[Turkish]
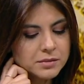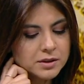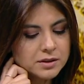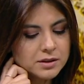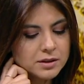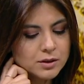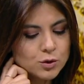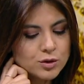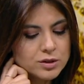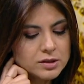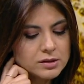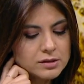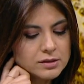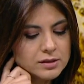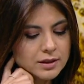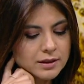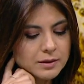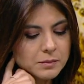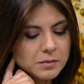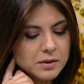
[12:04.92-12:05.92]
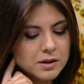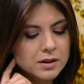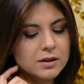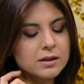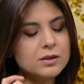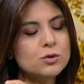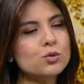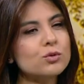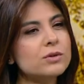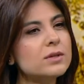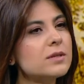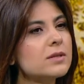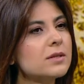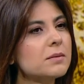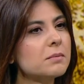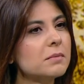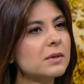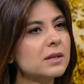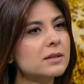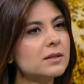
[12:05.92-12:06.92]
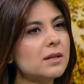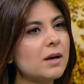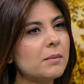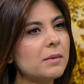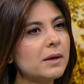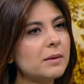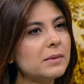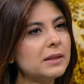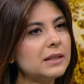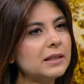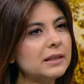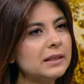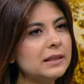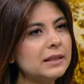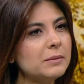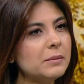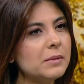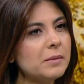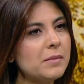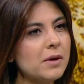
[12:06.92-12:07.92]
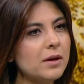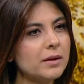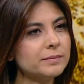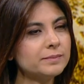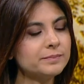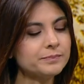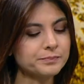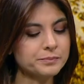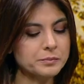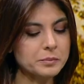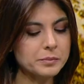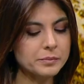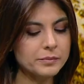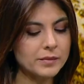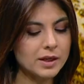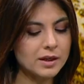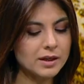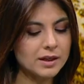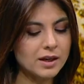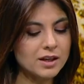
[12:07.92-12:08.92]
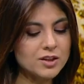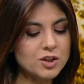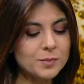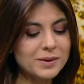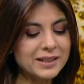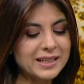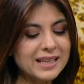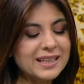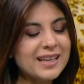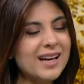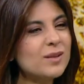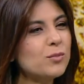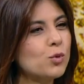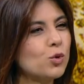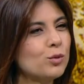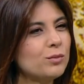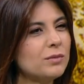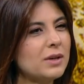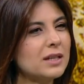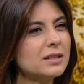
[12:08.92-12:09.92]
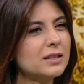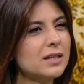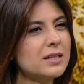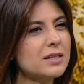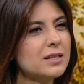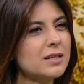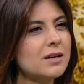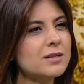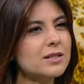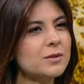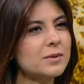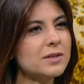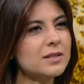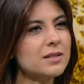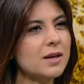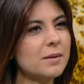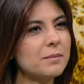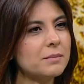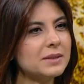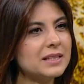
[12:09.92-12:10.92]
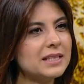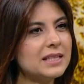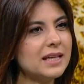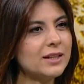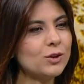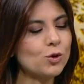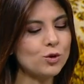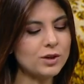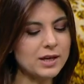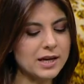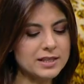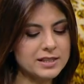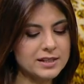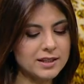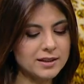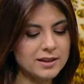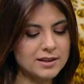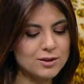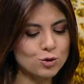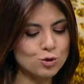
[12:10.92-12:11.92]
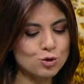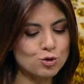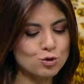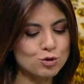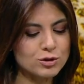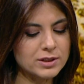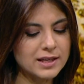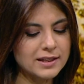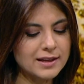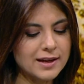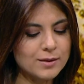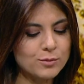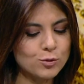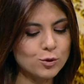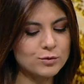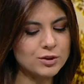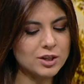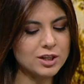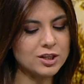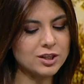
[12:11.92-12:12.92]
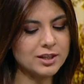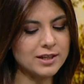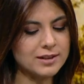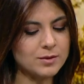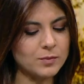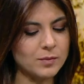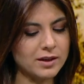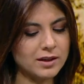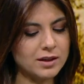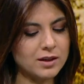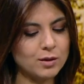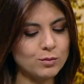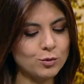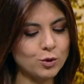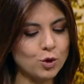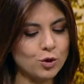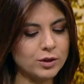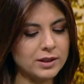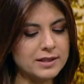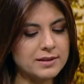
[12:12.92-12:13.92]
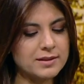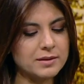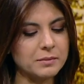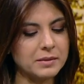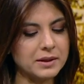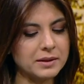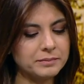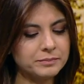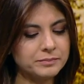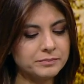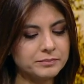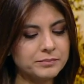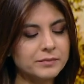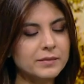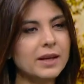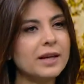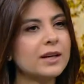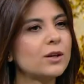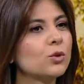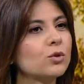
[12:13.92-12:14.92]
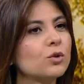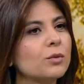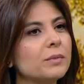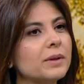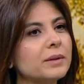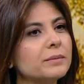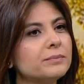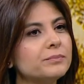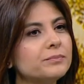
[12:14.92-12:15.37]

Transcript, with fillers: mı, lojistik mi, turizm mi tam emin değilim ama e, acaba genel bölümlerden şaşmasam mı diyen öğrenciye ne diyorsunuz? Genel bölüm işletme, kamu yönetimi, yani ekonomi. Çift